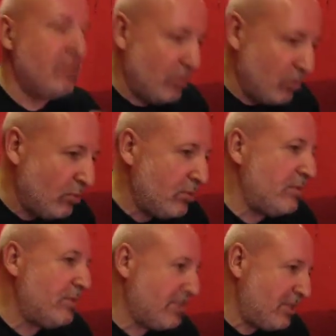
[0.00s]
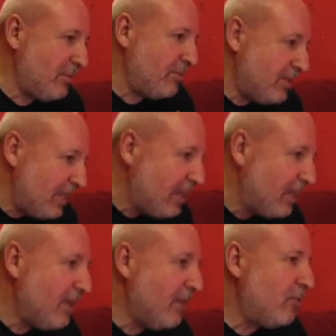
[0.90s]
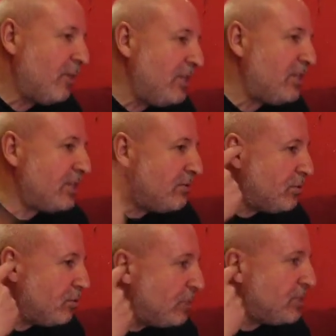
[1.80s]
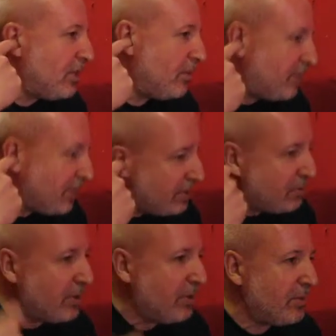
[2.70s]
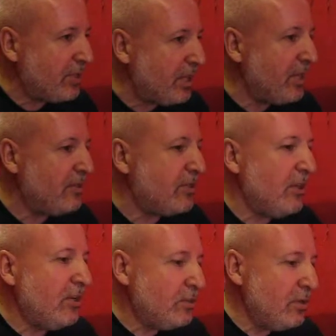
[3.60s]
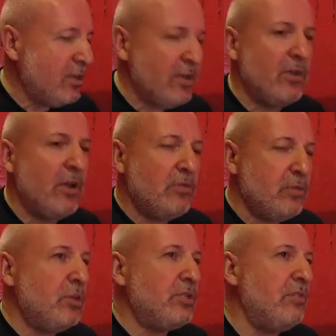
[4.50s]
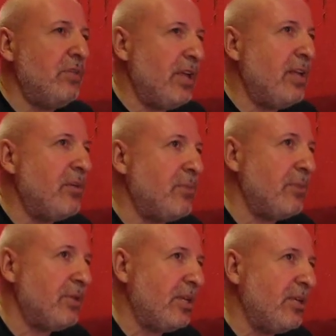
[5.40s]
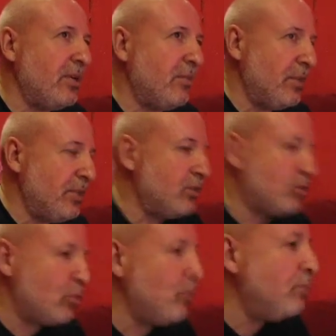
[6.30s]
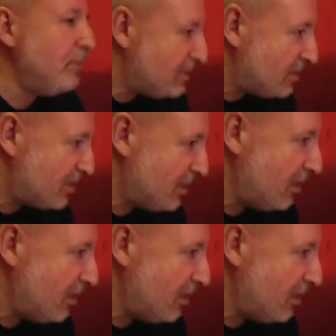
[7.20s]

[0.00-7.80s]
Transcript: Ну, на самом деле, в политике все больше компонент приобретает, э, все большее влияние приобретает компонент шоу-бизнеса